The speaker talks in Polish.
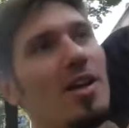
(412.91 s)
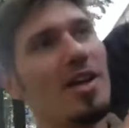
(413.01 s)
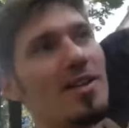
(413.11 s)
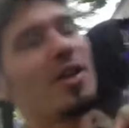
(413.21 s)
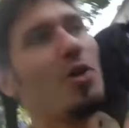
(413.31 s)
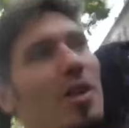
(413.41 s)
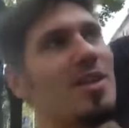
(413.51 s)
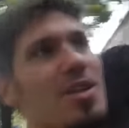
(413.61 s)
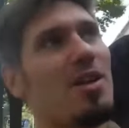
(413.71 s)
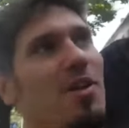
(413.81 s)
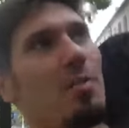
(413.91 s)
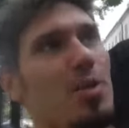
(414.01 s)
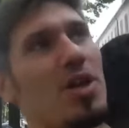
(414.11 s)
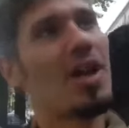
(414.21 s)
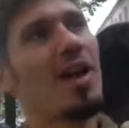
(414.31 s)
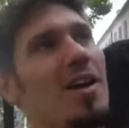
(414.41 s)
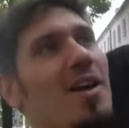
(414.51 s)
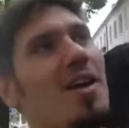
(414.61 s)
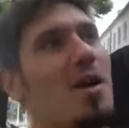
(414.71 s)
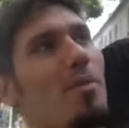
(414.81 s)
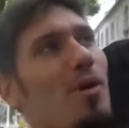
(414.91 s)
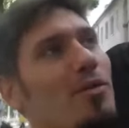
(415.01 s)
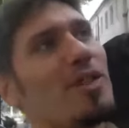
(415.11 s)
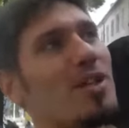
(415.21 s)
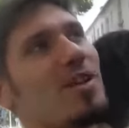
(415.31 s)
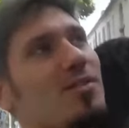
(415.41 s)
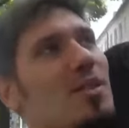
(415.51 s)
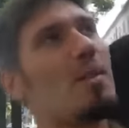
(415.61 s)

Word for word: jednej konkretnej szafki puszkę, bo w tej szafce